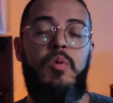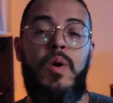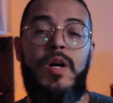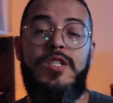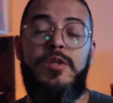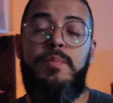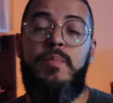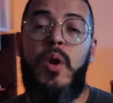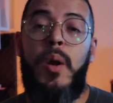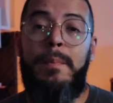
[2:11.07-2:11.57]
O
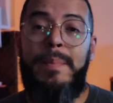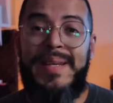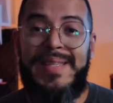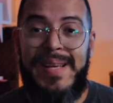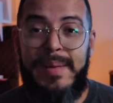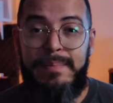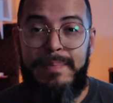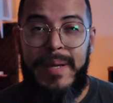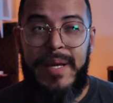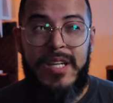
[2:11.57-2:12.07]
chicote Pro
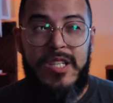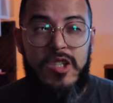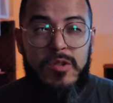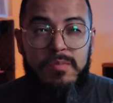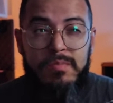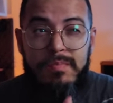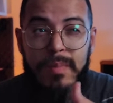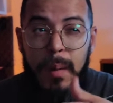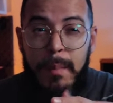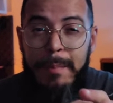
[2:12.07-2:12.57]
pesa
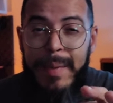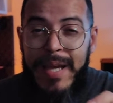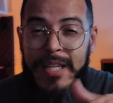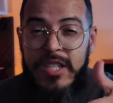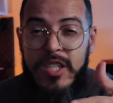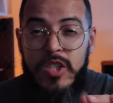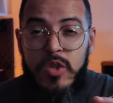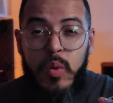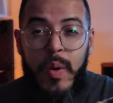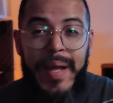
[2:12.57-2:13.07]
apenas uma
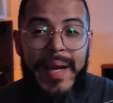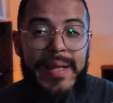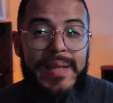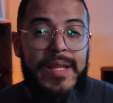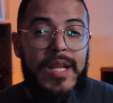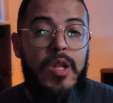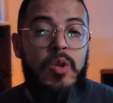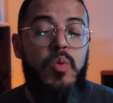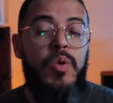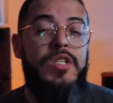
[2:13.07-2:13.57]
média de
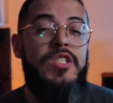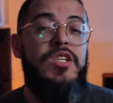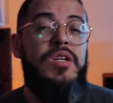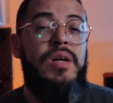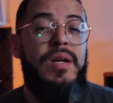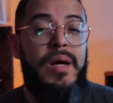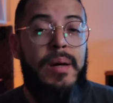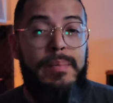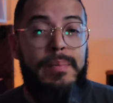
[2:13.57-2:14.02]
42